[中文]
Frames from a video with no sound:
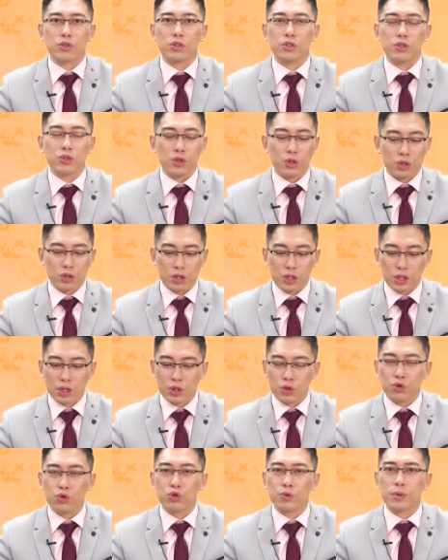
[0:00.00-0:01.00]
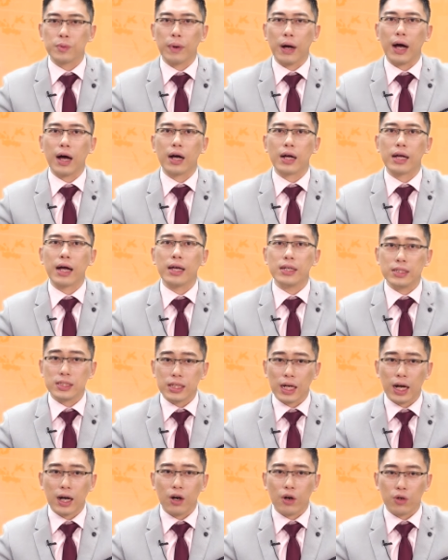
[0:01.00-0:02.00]
你就那个 YouTube 把它看一
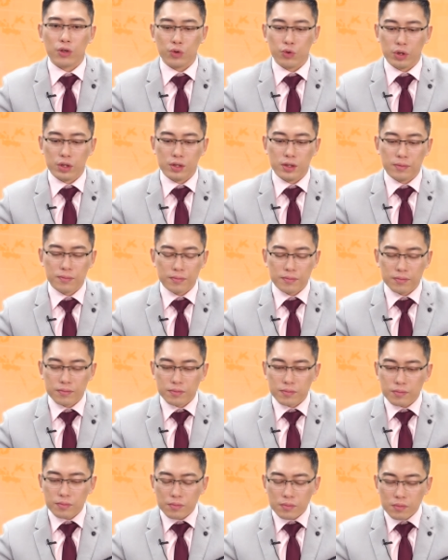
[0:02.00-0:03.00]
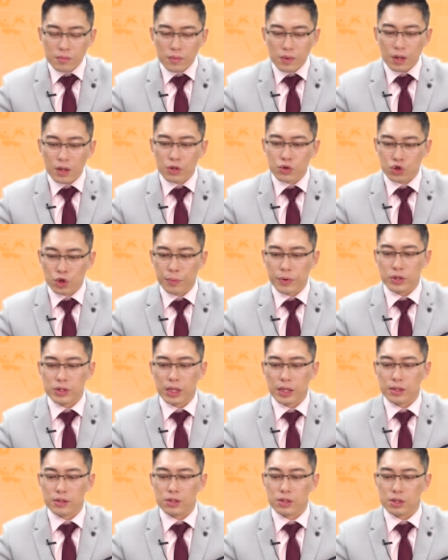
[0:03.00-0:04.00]
下哦，因为就没有
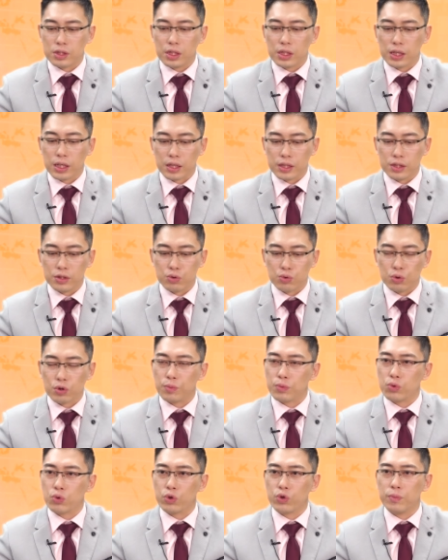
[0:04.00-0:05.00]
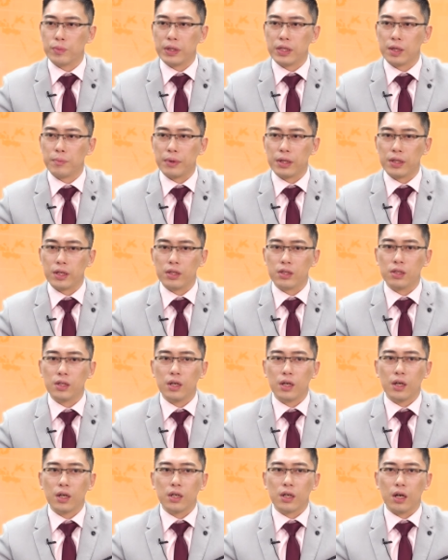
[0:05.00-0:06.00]
在时间在跟你说那么多，因为每天每天
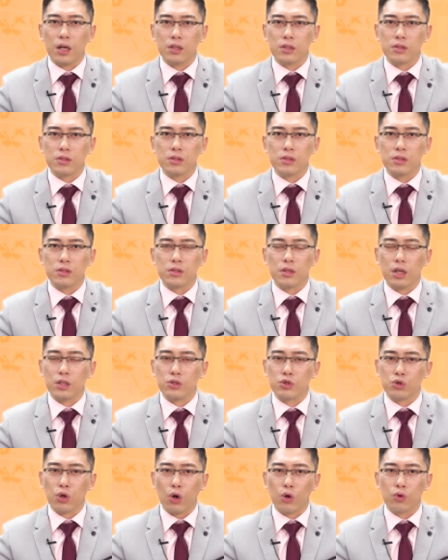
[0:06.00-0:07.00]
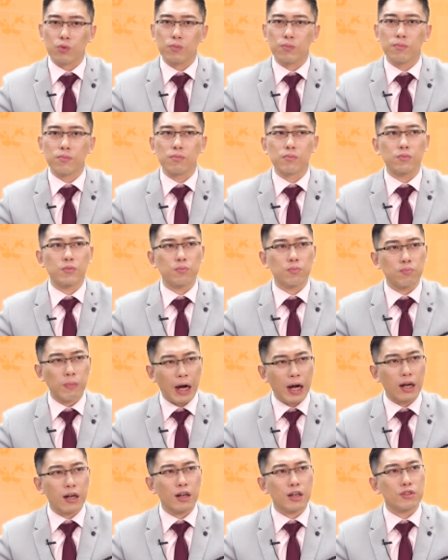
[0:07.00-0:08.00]
很很充
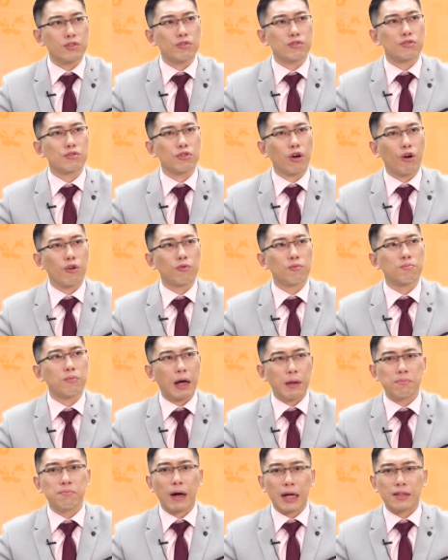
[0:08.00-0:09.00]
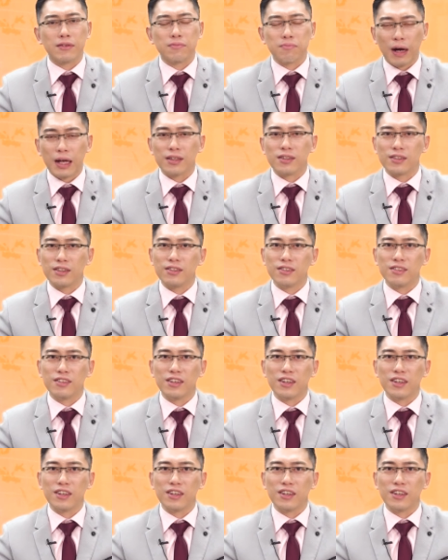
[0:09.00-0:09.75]
忙，很充满满满的。